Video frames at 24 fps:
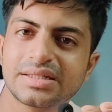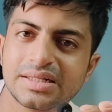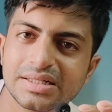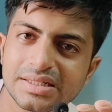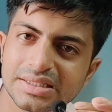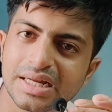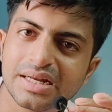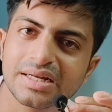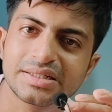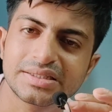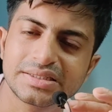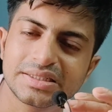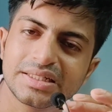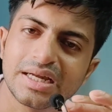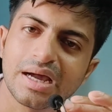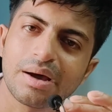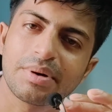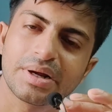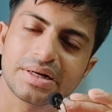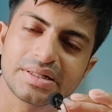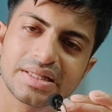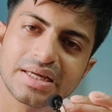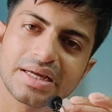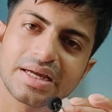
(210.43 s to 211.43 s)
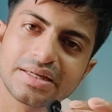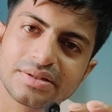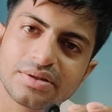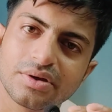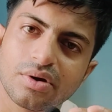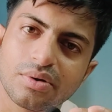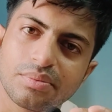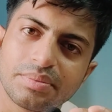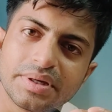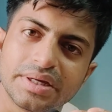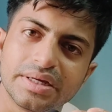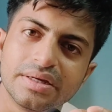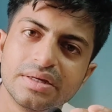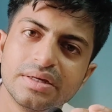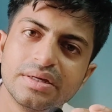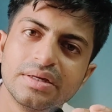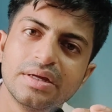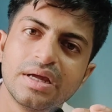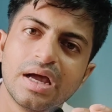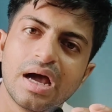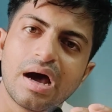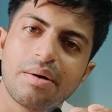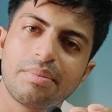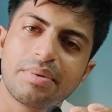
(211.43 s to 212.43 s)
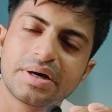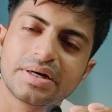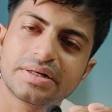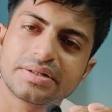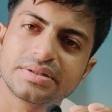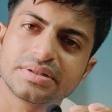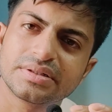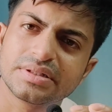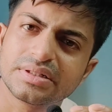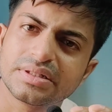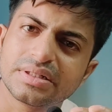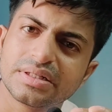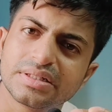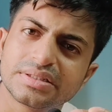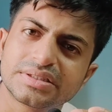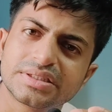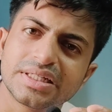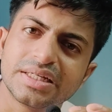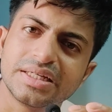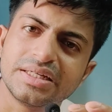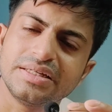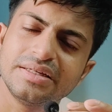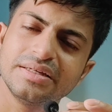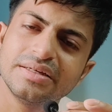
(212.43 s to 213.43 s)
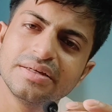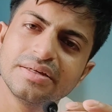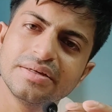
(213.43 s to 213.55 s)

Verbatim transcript: রেশারেশি আবার দেখাইতে হবে আবার সেই